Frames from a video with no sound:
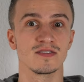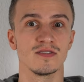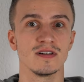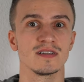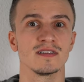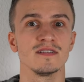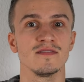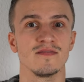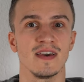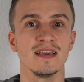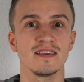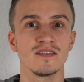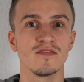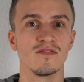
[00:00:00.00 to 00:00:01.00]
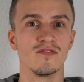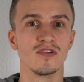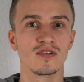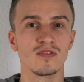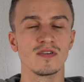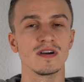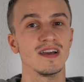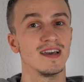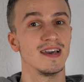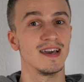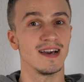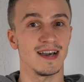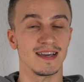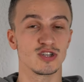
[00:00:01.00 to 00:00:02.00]
sollte, welche Wirkung
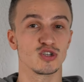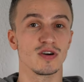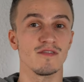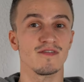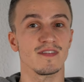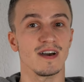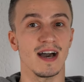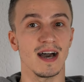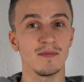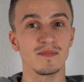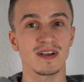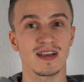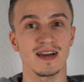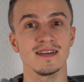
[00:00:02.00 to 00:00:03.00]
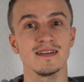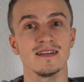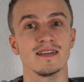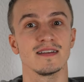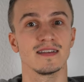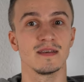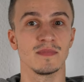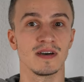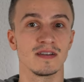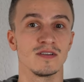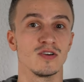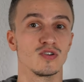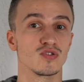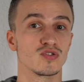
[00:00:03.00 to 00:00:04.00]
ein Stoff haben kann, den man
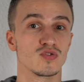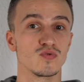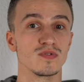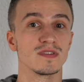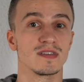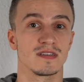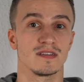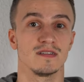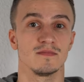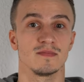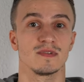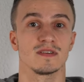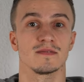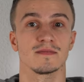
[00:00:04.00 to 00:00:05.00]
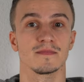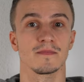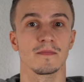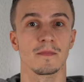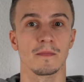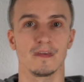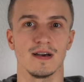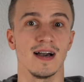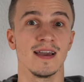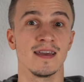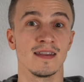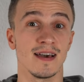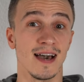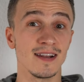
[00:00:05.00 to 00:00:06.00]
zu sich nimmt.
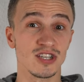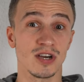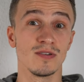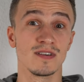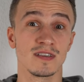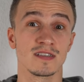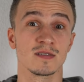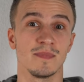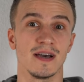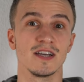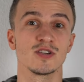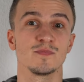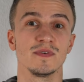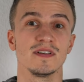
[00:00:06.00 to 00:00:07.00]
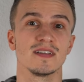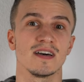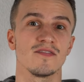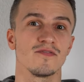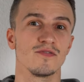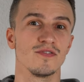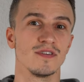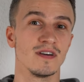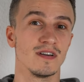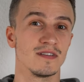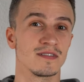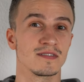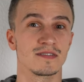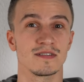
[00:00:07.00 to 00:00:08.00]
Ein anschauliches Beispiel dafür
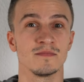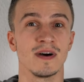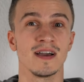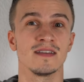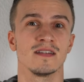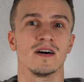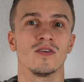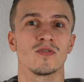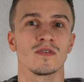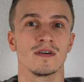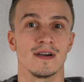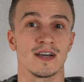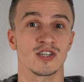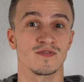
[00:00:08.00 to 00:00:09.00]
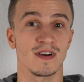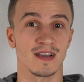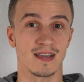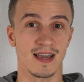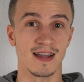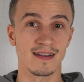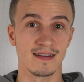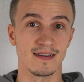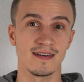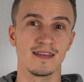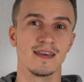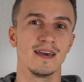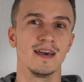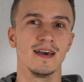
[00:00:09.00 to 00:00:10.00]
ist in meinen Augen Ashwagandha.